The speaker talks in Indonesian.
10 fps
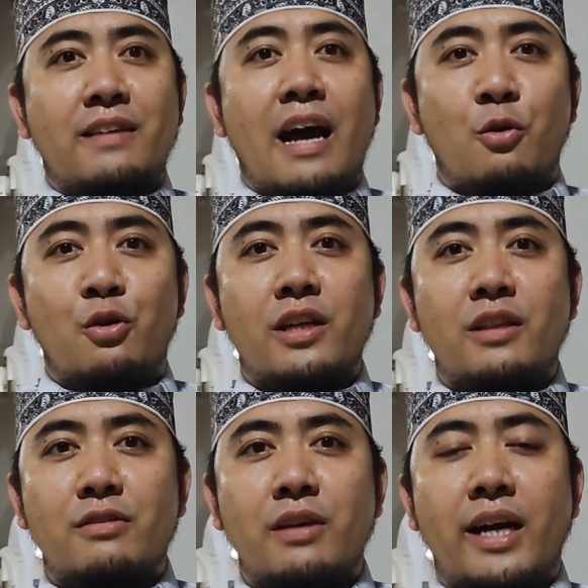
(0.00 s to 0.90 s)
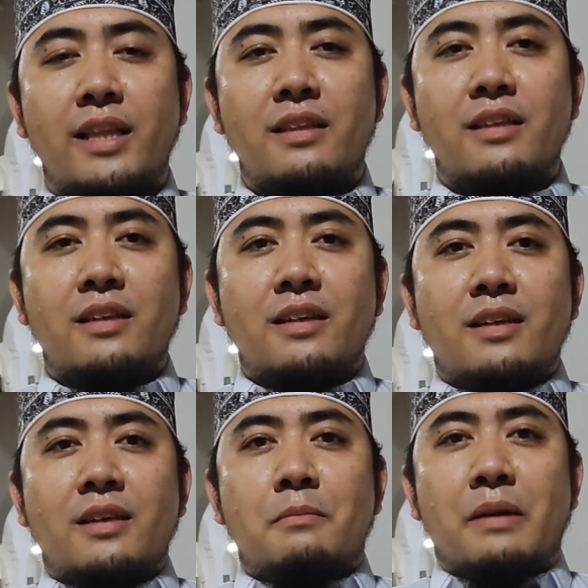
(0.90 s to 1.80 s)
sahur itu sangat
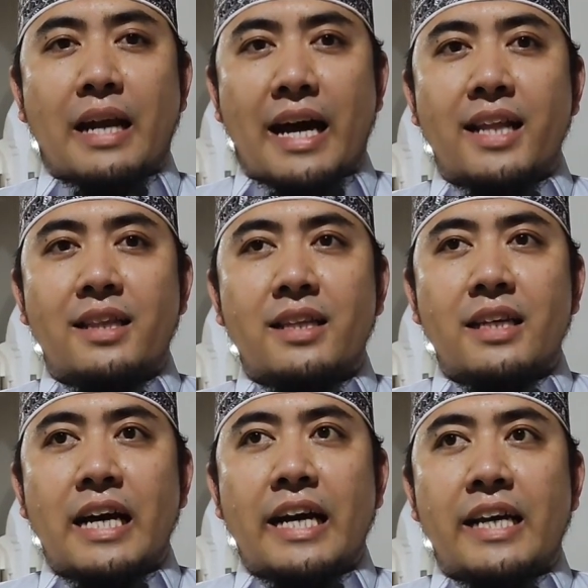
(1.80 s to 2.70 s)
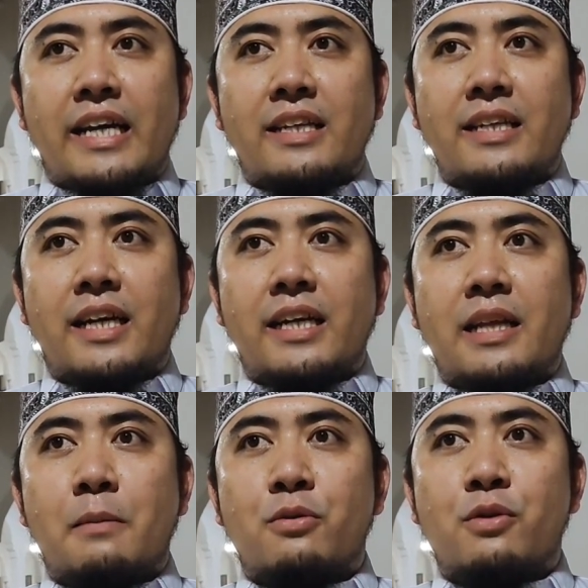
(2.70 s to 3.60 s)
berat, akhirnya
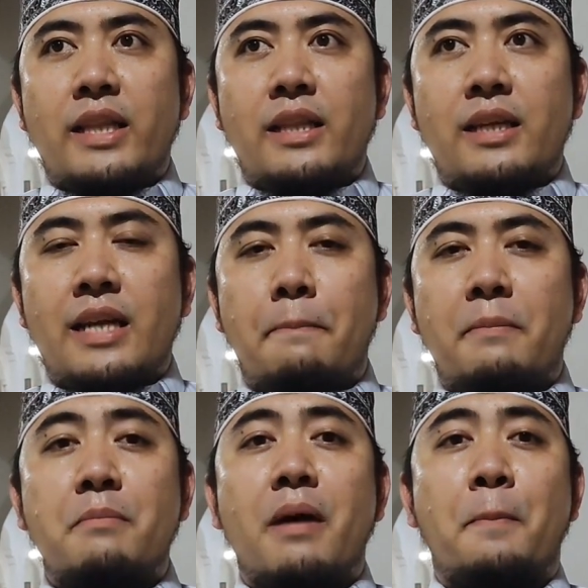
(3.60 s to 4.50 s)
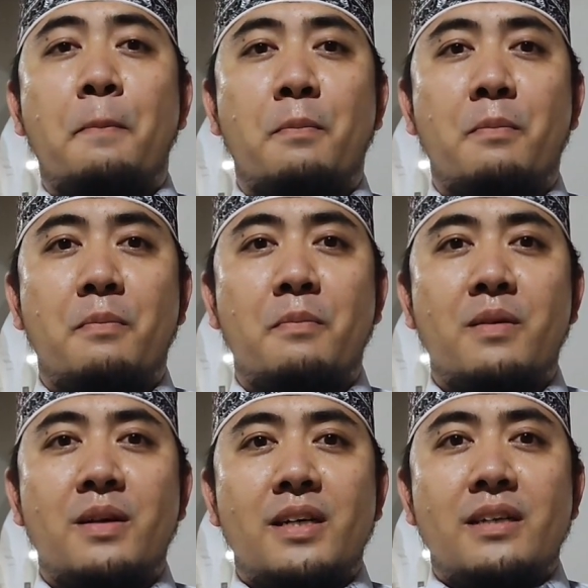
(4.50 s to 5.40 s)
kita buat 6 imam
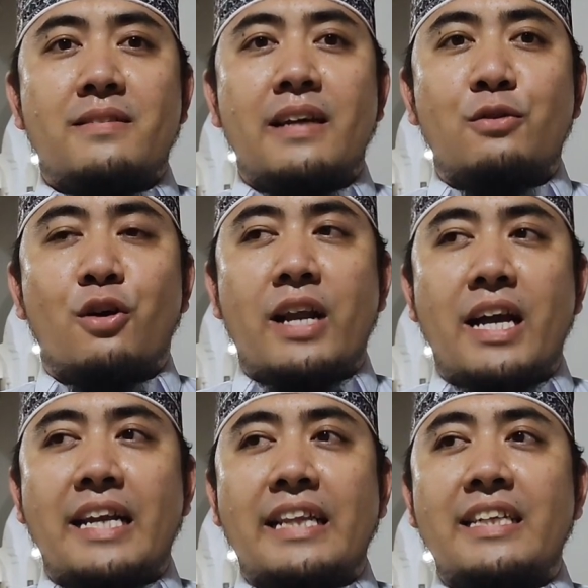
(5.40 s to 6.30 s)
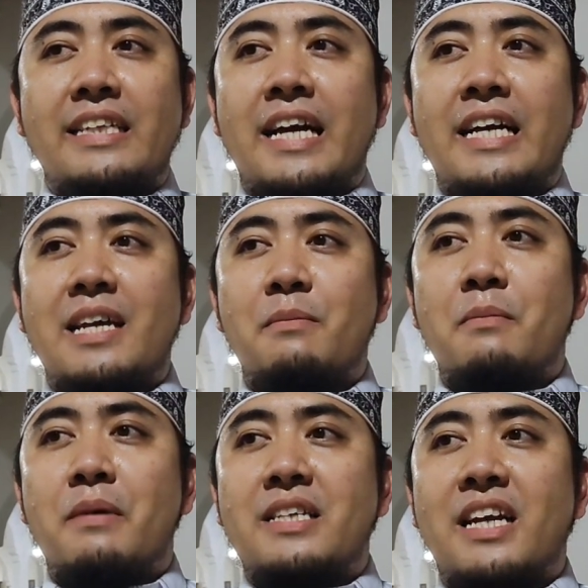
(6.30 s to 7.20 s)
satu orang nantinya hanya
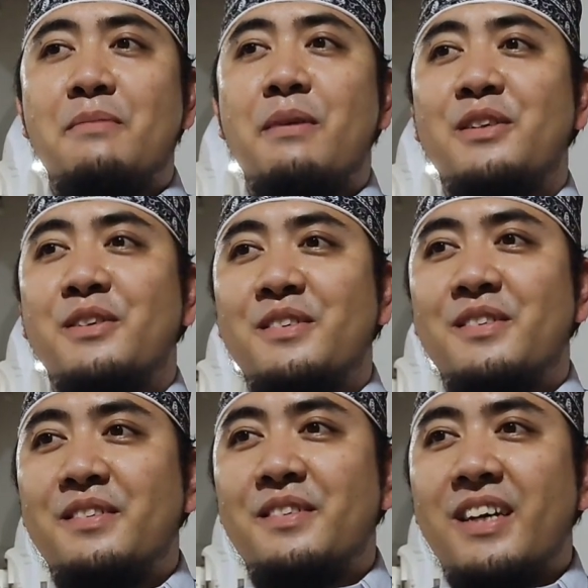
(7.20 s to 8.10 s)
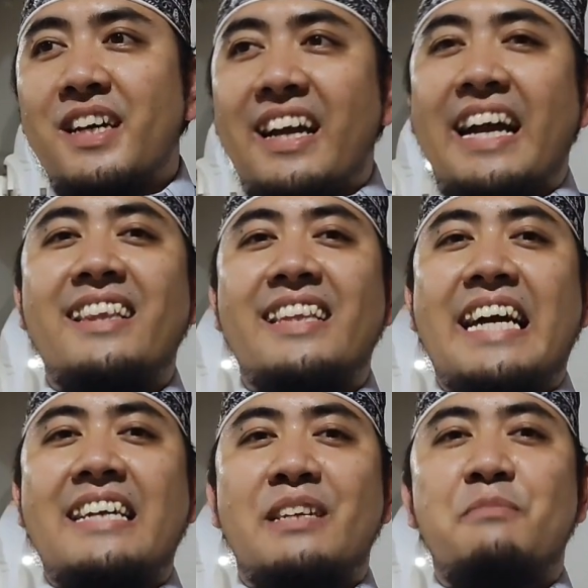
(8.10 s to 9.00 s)
membaca lima juz
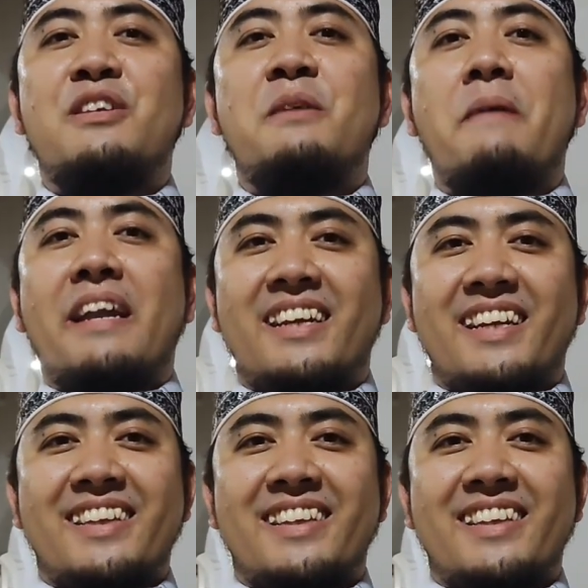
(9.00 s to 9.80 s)
gantian sip-sipan